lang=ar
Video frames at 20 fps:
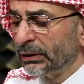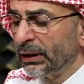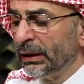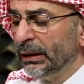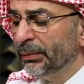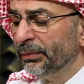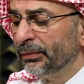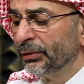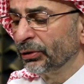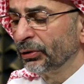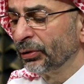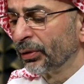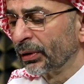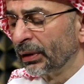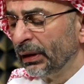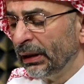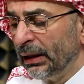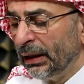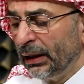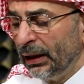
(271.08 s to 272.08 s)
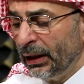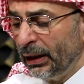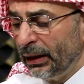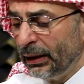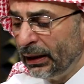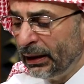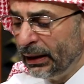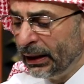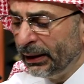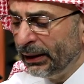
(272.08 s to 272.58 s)
طيب دكتور
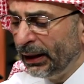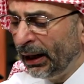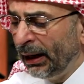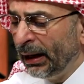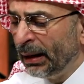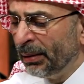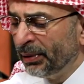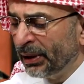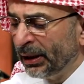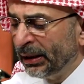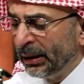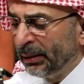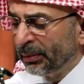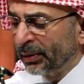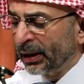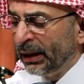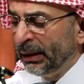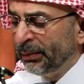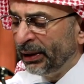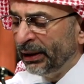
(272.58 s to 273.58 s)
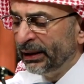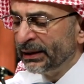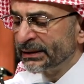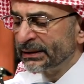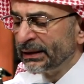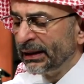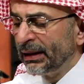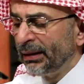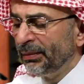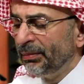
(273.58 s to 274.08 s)
نعلم بأن إبراهيم عليه
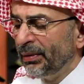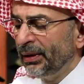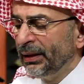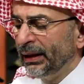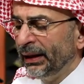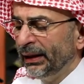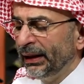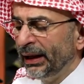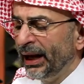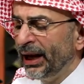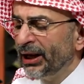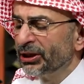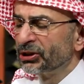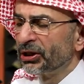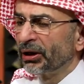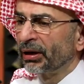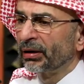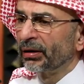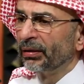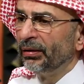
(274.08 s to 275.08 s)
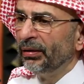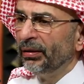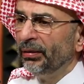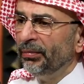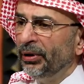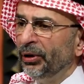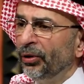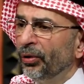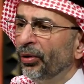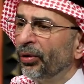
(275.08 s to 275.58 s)
السلام يعني هاجر
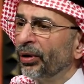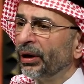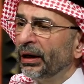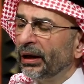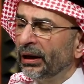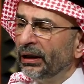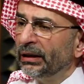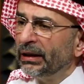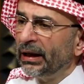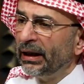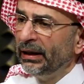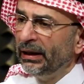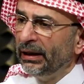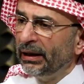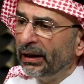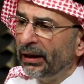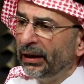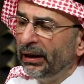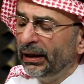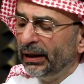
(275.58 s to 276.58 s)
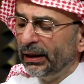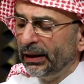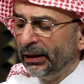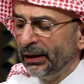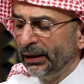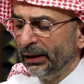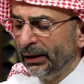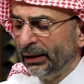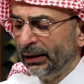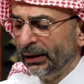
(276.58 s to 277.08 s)
من أور الكلدانية
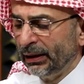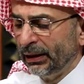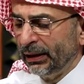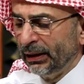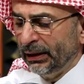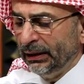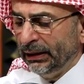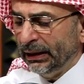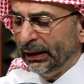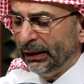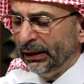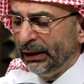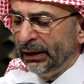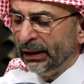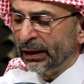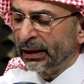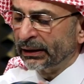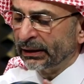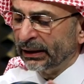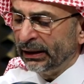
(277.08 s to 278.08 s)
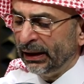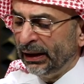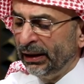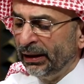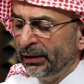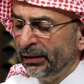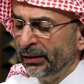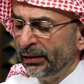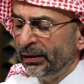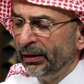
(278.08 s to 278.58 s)
إلى يعني إلى أرض
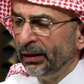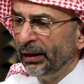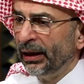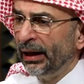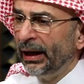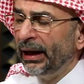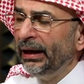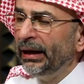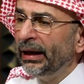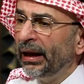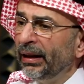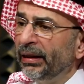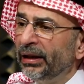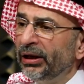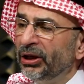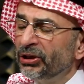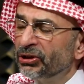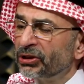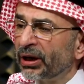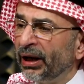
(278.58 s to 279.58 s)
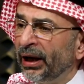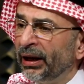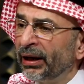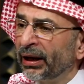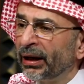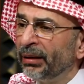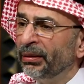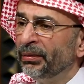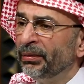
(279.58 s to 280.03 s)
كنعان هل لهذه الهجرة علاقة